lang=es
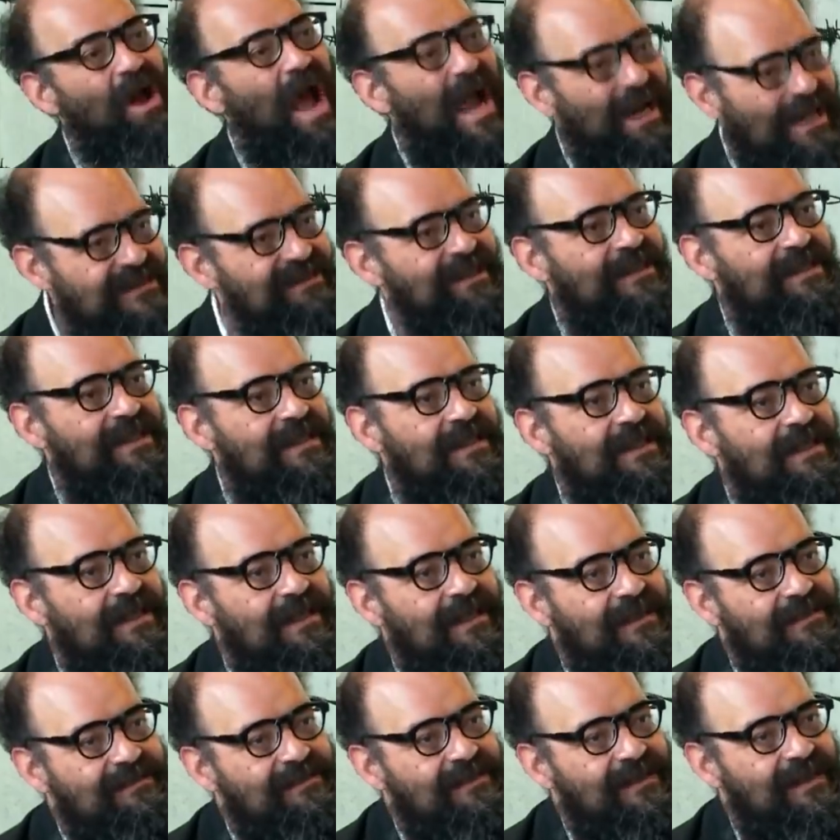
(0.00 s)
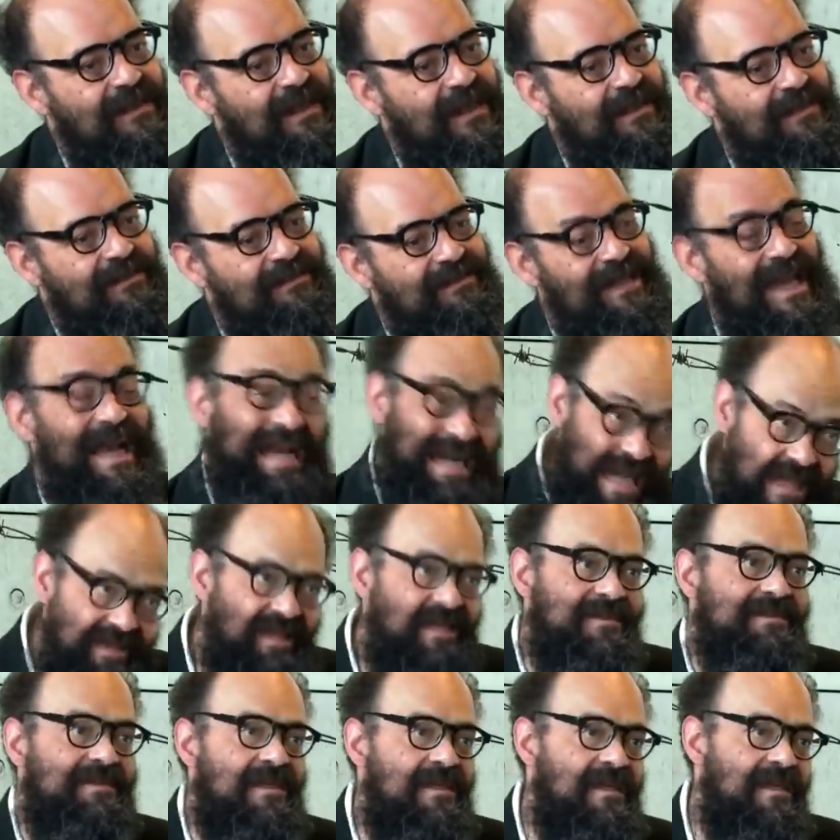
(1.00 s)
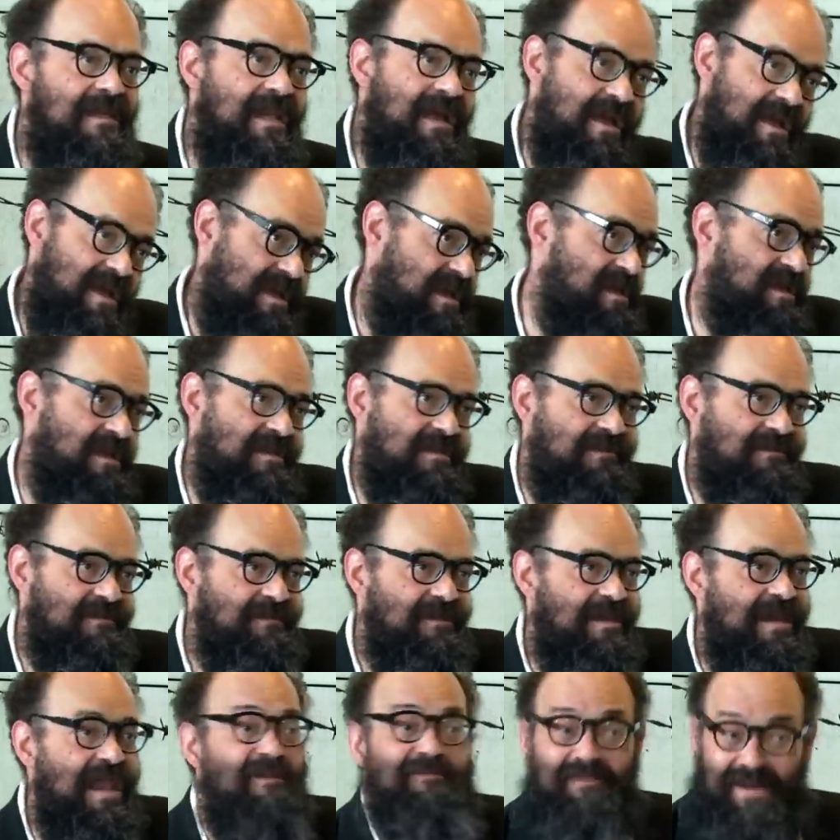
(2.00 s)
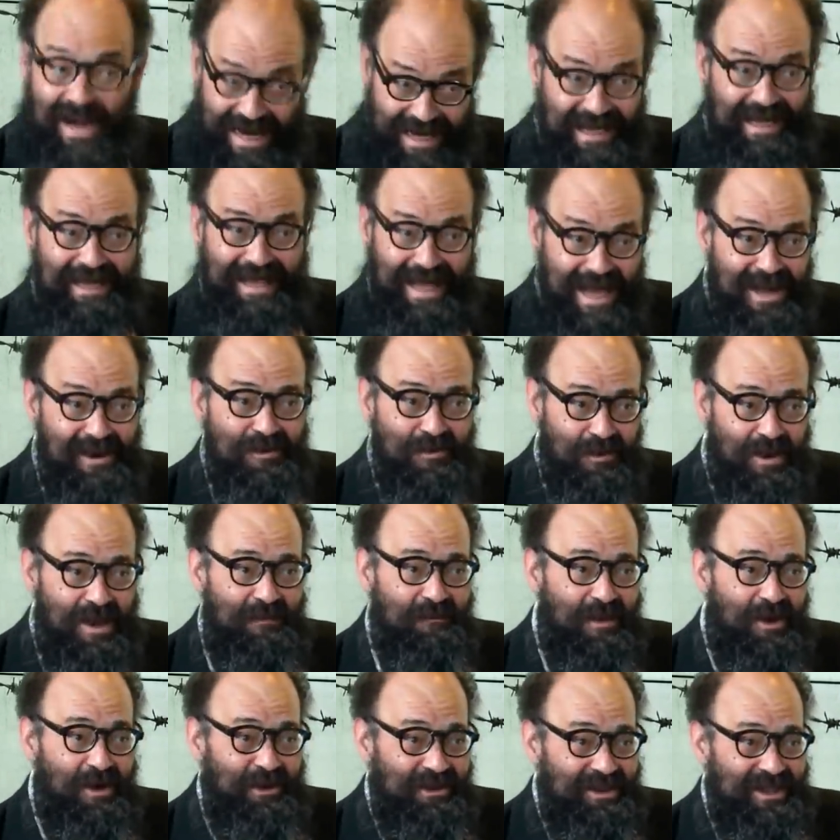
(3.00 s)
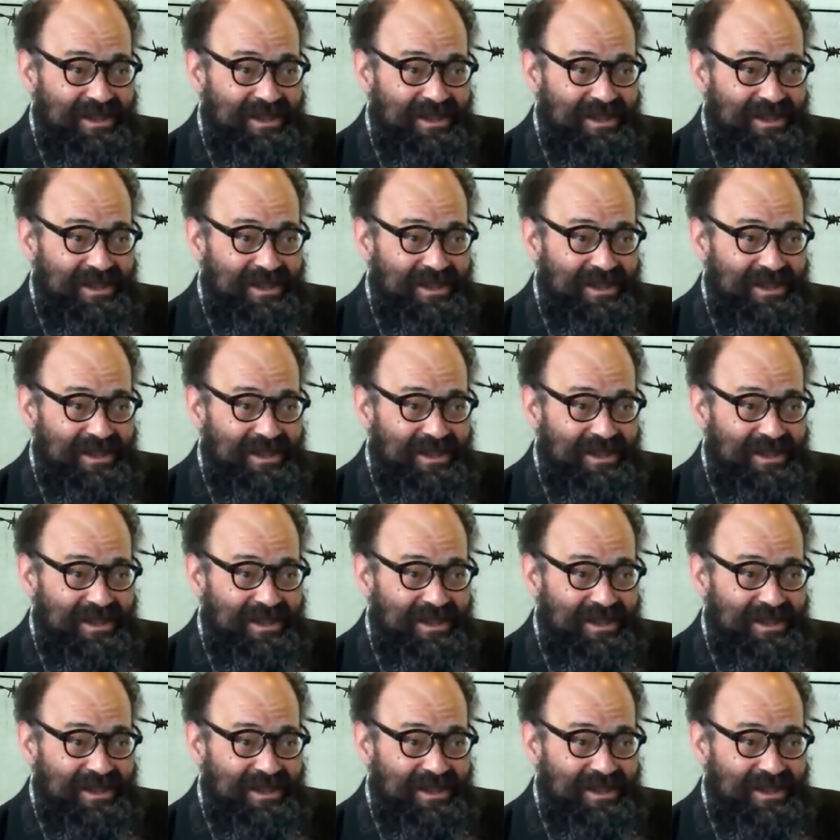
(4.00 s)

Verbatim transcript: que aquí se, se, agradece la la franquedad, nunca mejor